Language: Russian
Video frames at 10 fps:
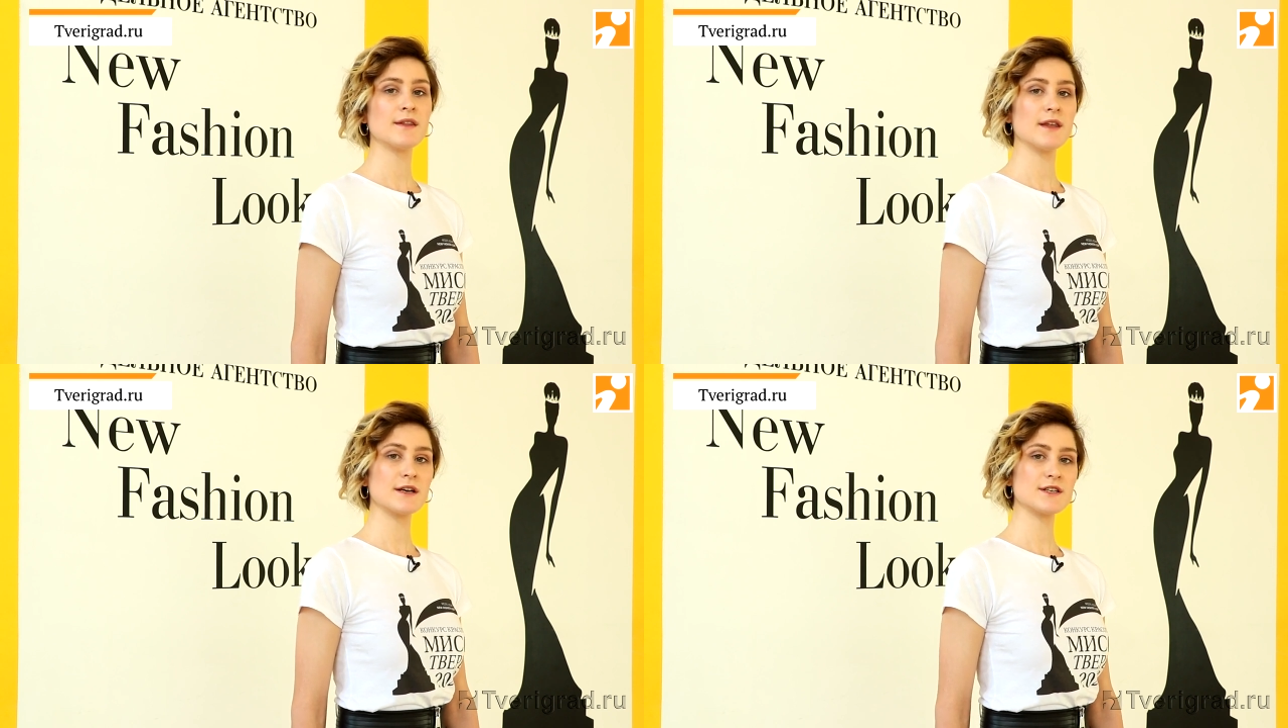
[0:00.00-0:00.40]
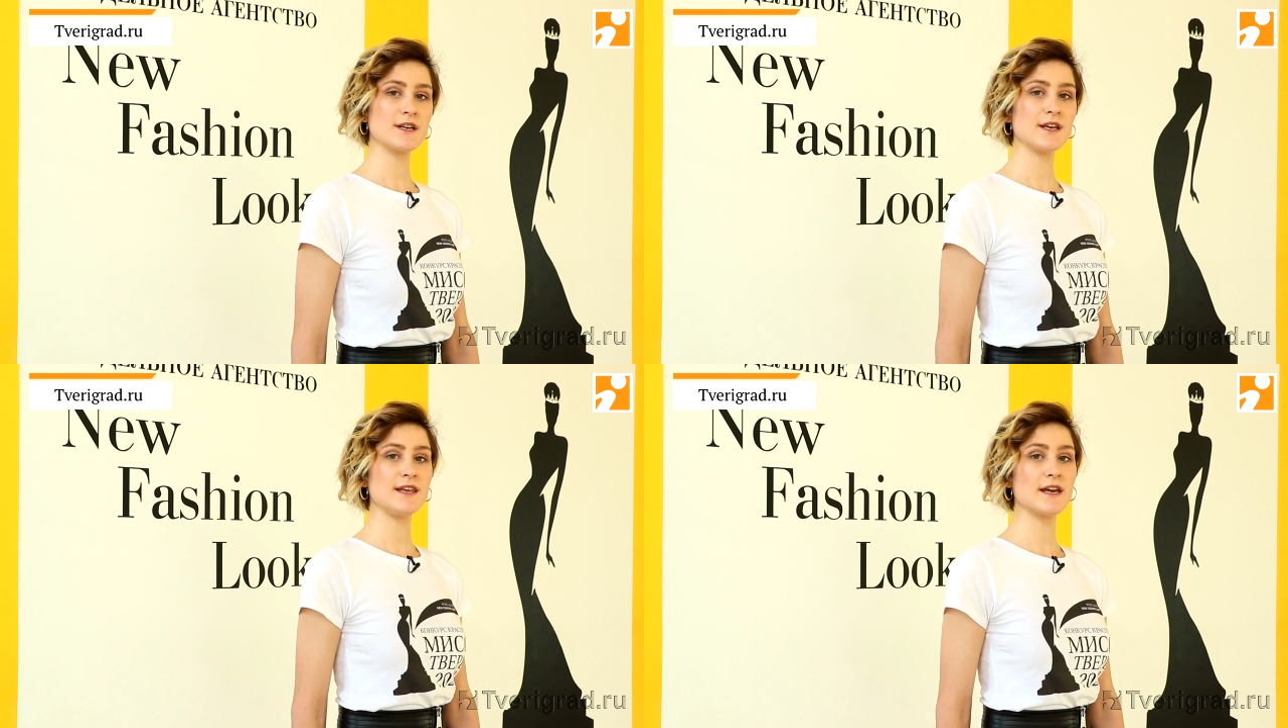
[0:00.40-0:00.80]

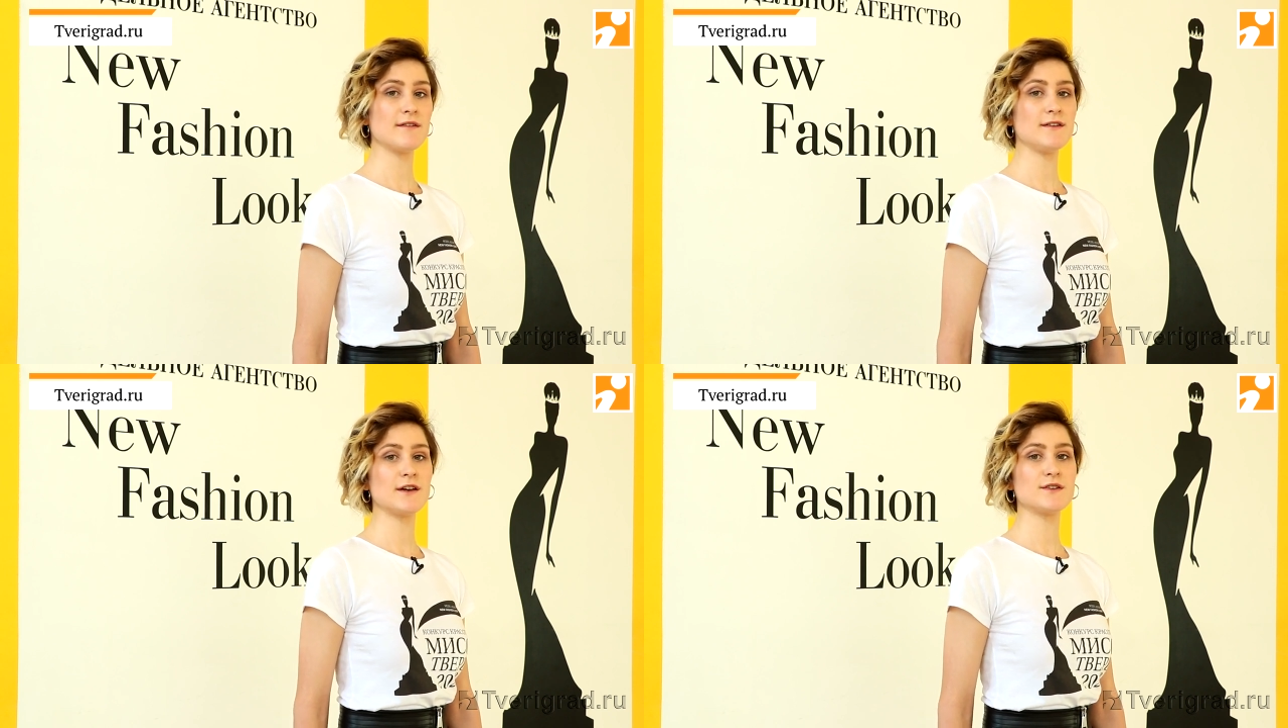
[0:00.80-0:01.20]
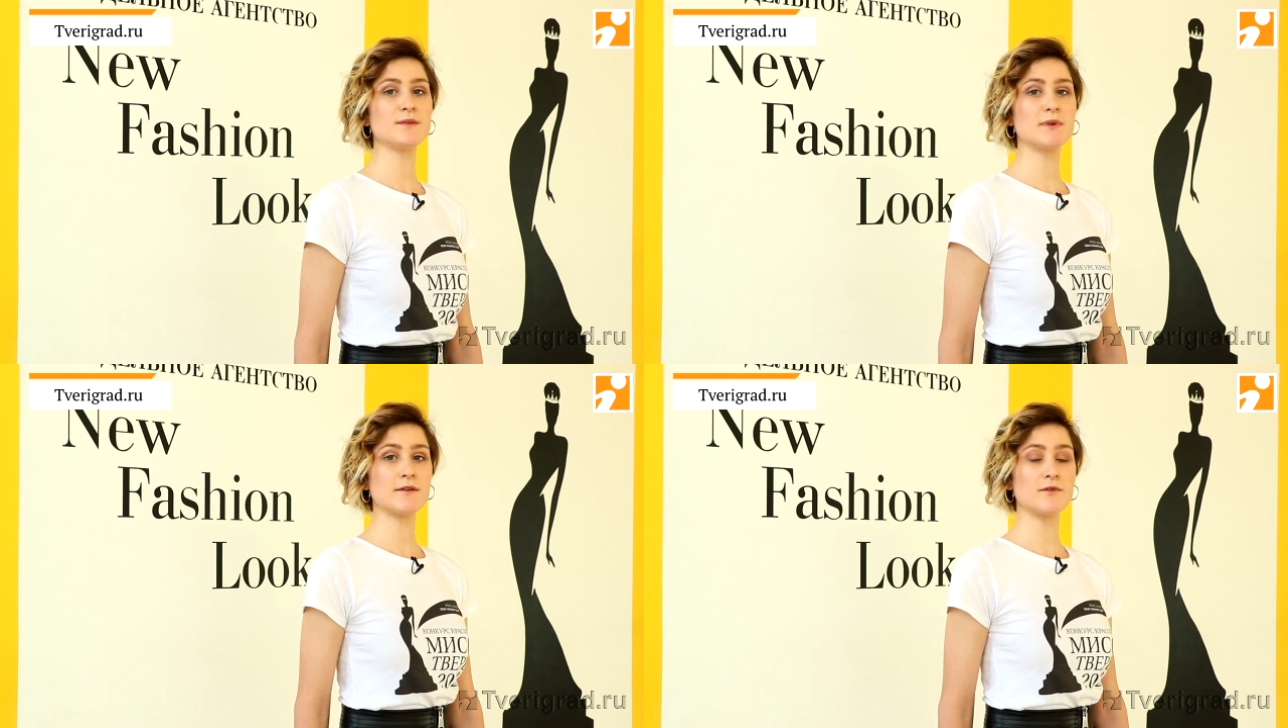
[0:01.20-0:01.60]
Также я являюсь
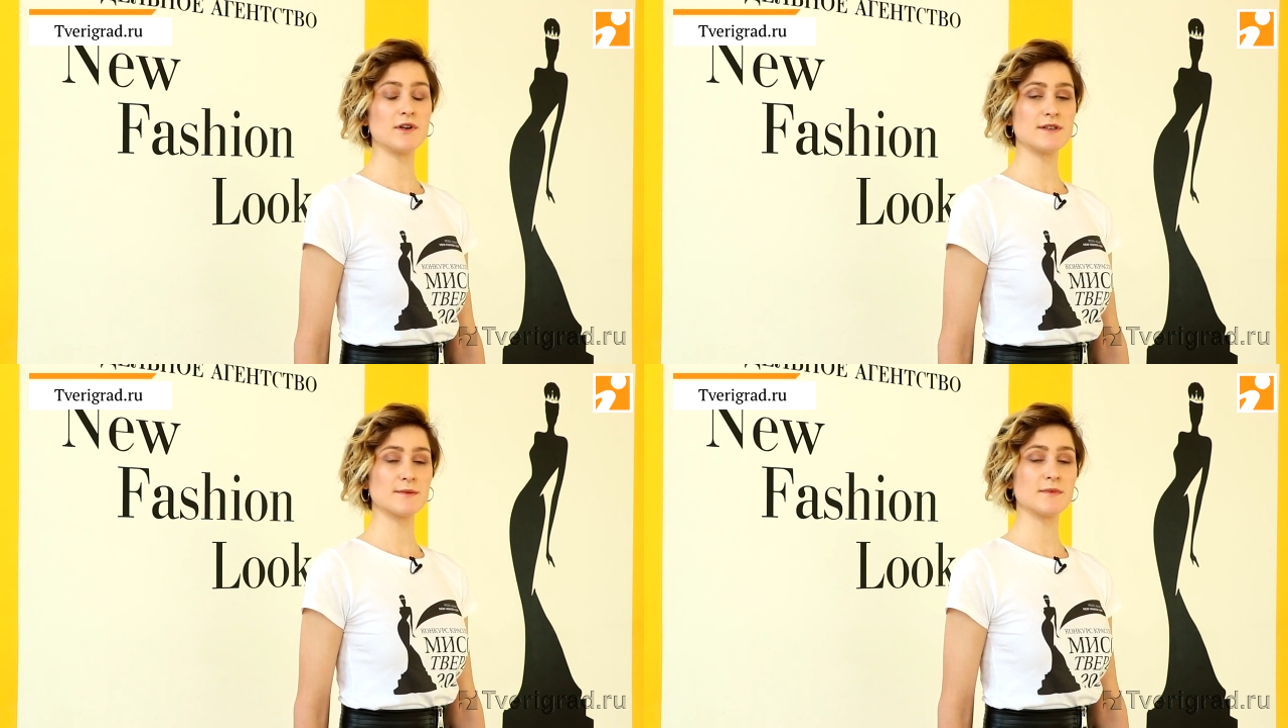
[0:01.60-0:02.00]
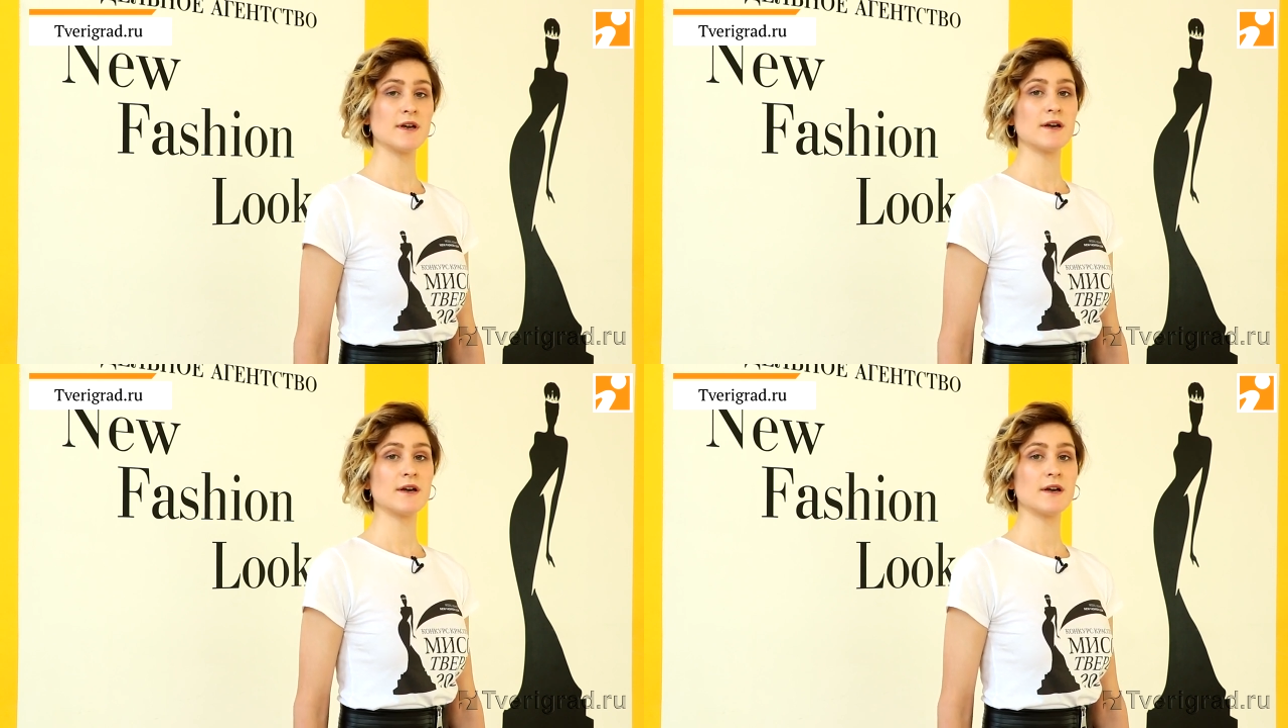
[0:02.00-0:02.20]
добровольцем в